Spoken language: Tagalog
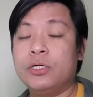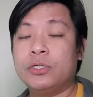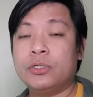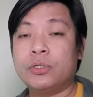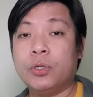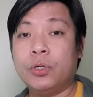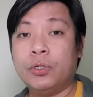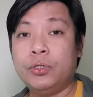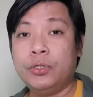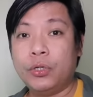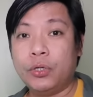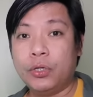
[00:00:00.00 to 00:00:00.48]

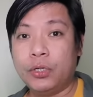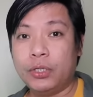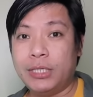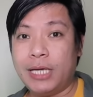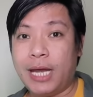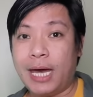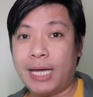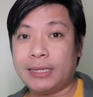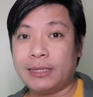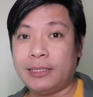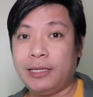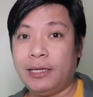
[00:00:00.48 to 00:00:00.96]
So
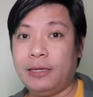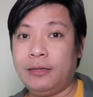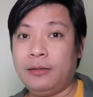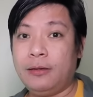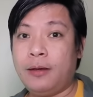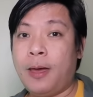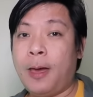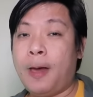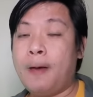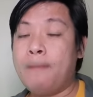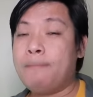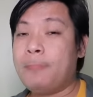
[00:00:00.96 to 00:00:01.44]
doon
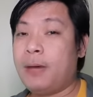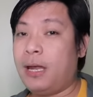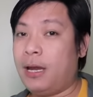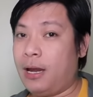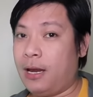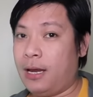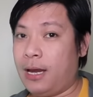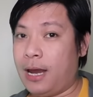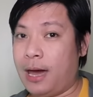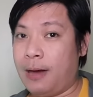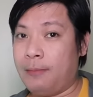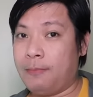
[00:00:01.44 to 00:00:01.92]
natin
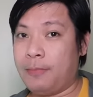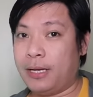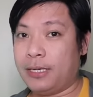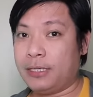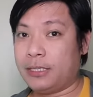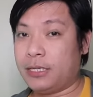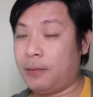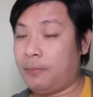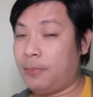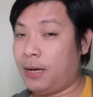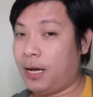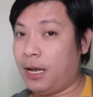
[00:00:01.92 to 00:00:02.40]

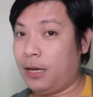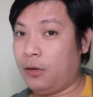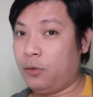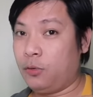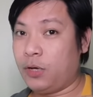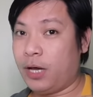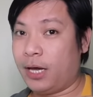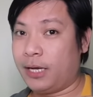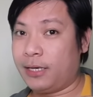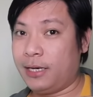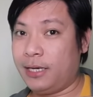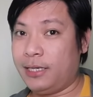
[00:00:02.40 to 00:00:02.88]
malalaman sa mga
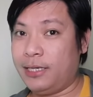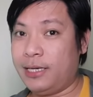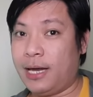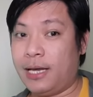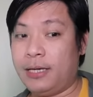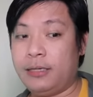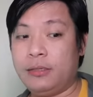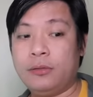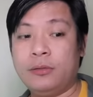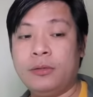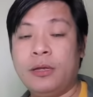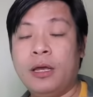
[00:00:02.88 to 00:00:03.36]
lugar na
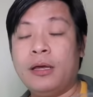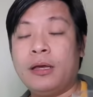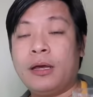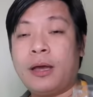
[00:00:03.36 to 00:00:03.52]
yan